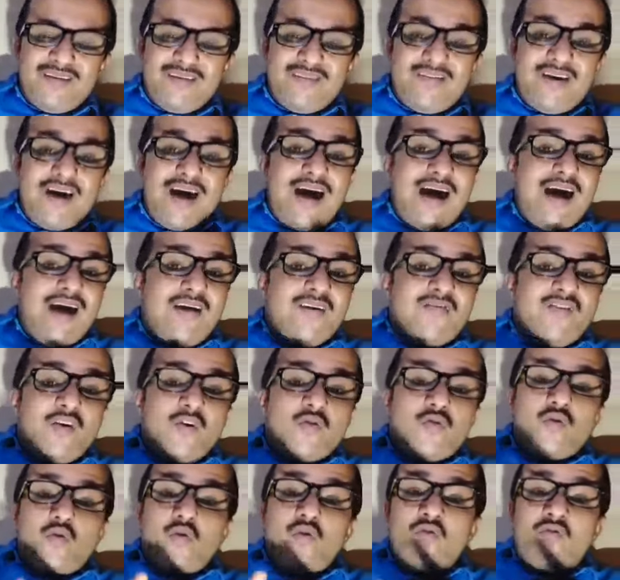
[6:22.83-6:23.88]
ففي
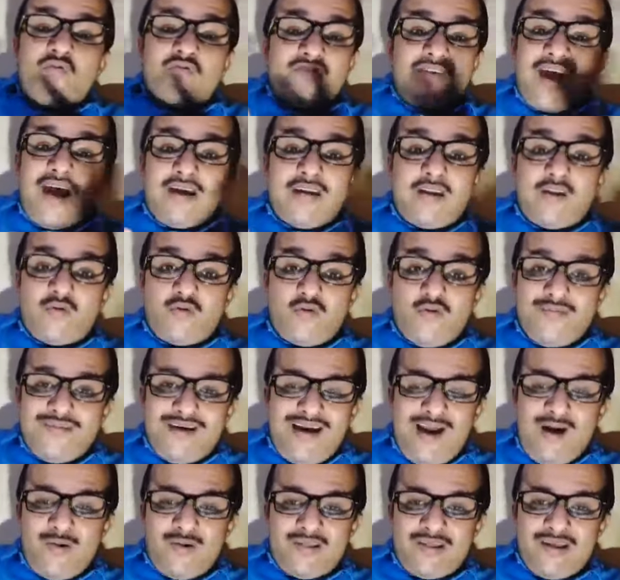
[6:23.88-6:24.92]
ظروف ساعدتكم يا
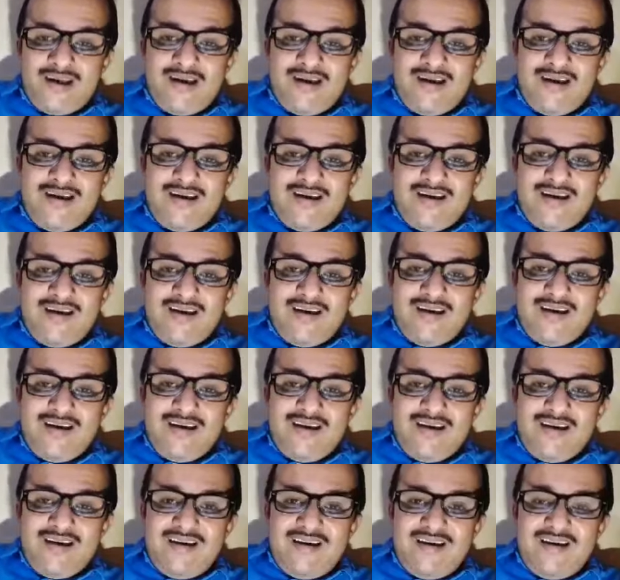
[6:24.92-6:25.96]
حوثة
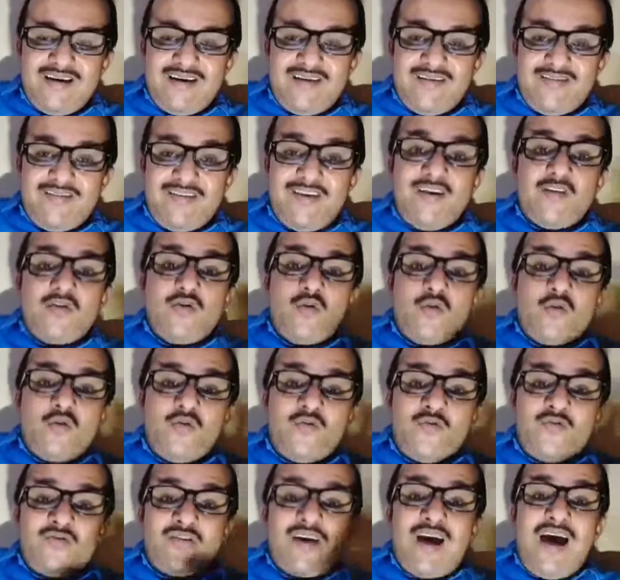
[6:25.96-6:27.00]
في ظروف
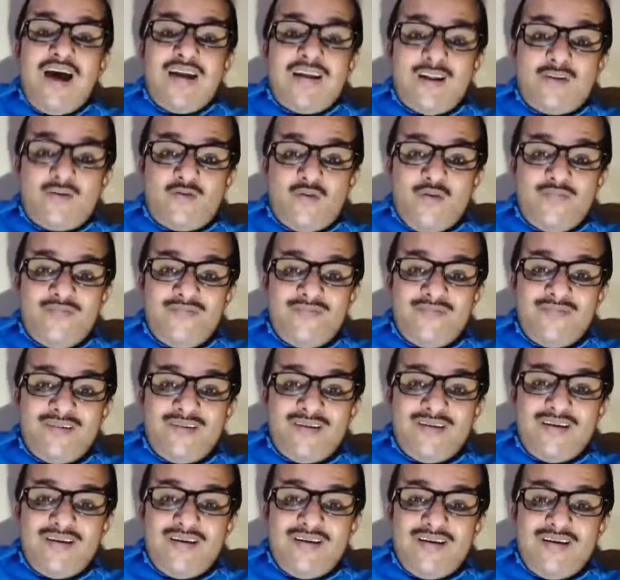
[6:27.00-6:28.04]
ساعدتكم
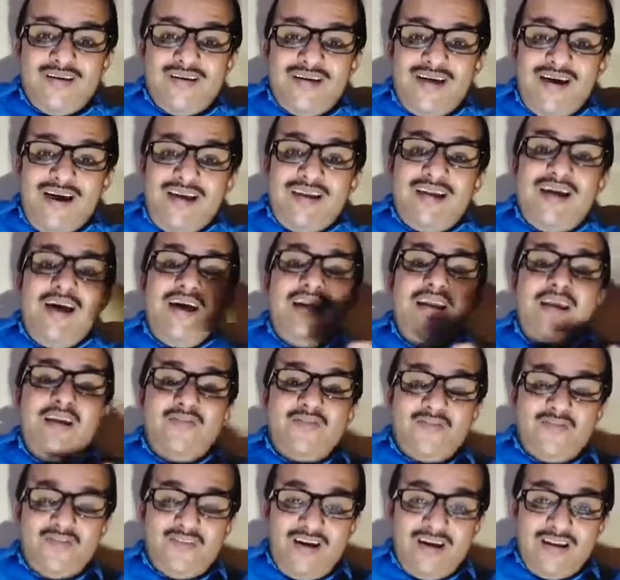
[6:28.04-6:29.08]

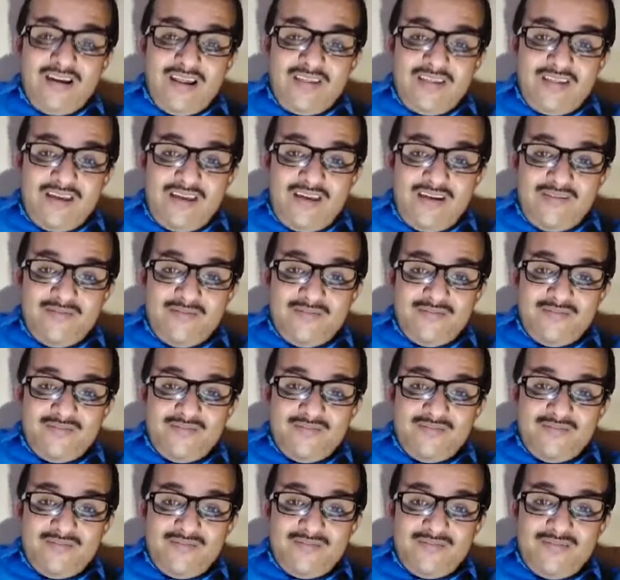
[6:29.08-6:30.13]
الحليف الذي
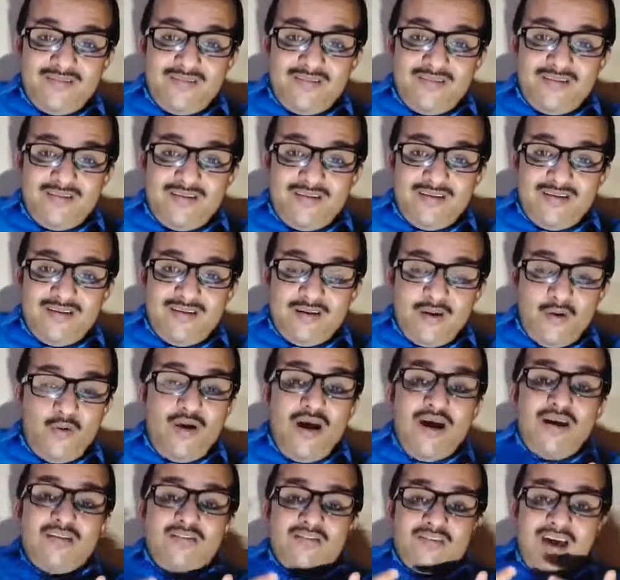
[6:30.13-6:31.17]
لو
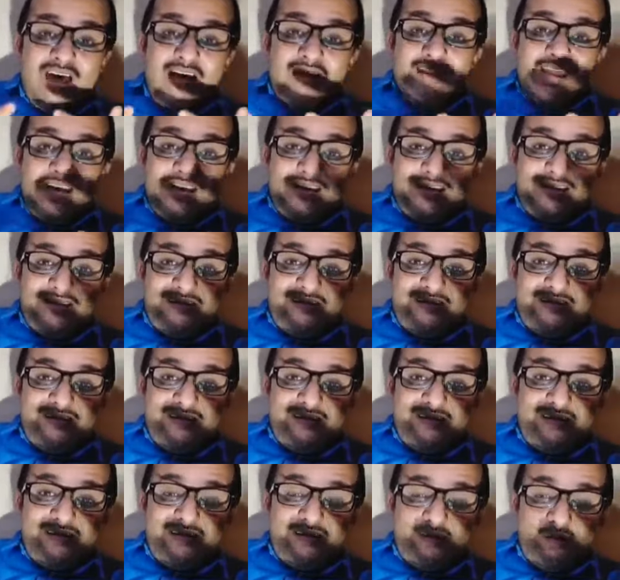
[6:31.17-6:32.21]
كان صادق
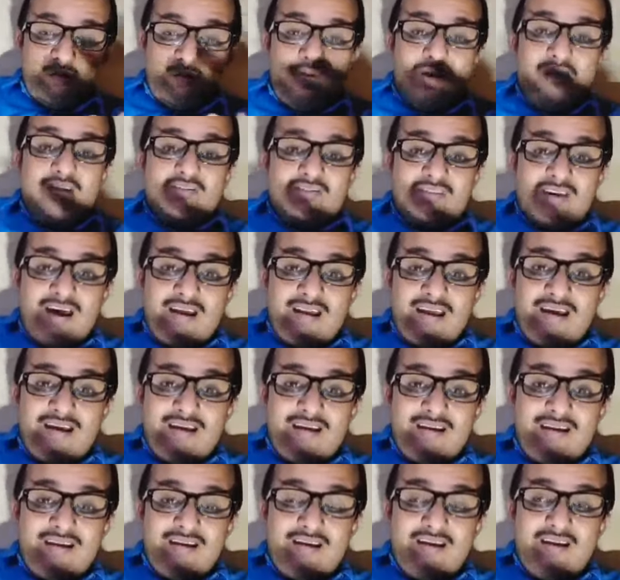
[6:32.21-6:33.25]
لو كان صادق
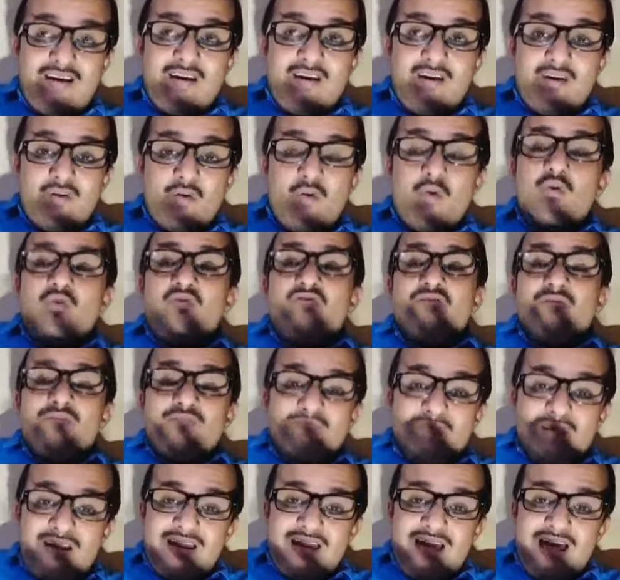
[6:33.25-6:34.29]
أقسم
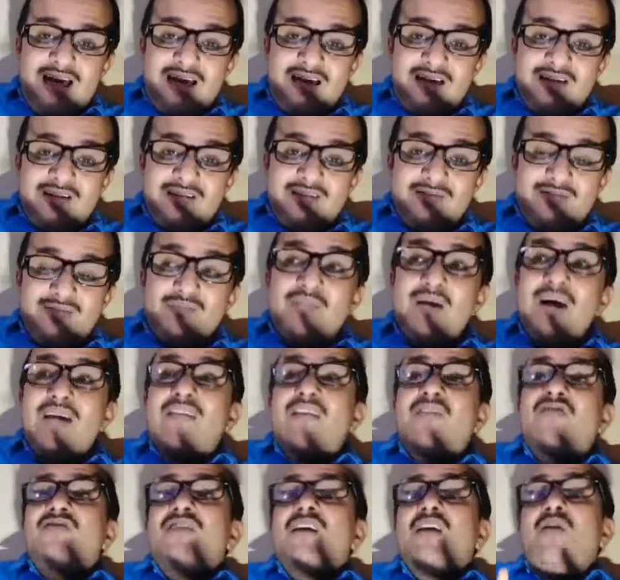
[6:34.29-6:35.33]
بالله ما
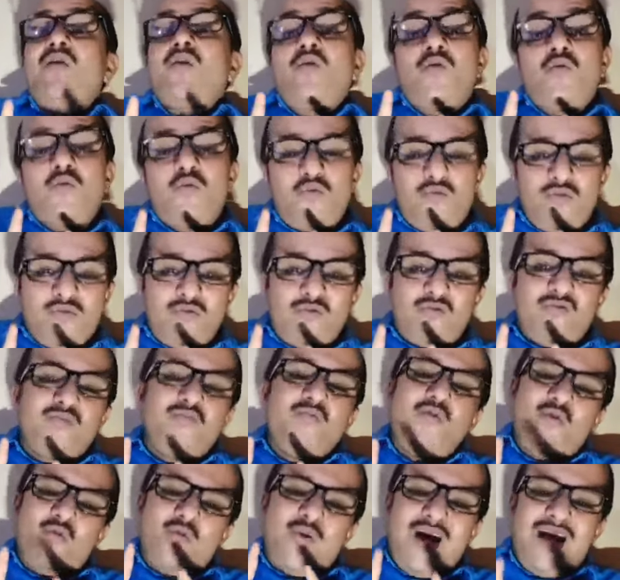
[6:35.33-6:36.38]
تستقر
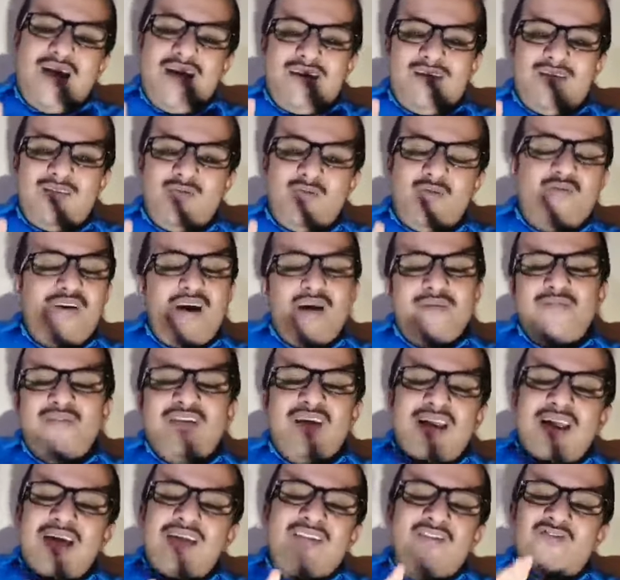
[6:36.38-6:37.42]
أسبوع واحد وفي
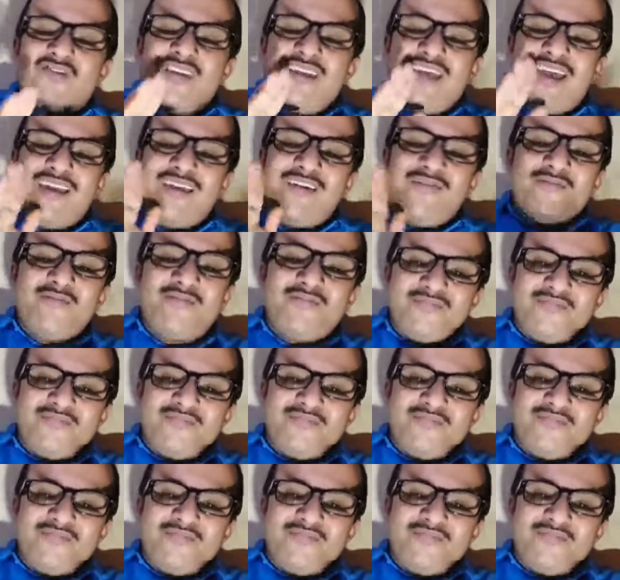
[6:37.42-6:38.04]
أمثال هذا السبعي